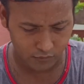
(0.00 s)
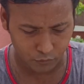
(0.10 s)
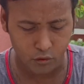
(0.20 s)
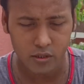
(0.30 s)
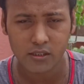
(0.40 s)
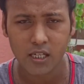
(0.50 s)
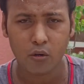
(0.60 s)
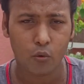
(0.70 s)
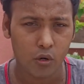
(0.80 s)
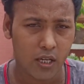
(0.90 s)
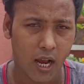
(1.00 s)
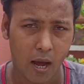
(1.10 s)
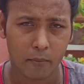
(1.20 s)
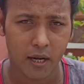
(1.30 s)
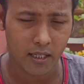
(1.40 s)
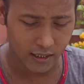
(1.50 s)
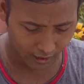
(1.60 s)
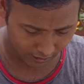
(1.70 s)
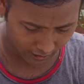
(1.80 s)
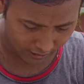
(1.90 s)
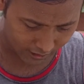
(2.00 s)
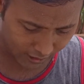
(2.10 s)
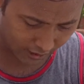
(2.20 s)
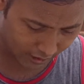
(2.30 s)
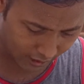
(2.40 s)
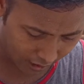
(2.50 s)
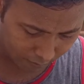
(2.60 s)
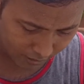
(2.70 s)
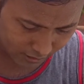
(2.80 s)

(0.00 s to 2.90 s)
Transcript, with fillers: वो इसका कोई काम का नहीं रहेगा लेकिन अगर हम इस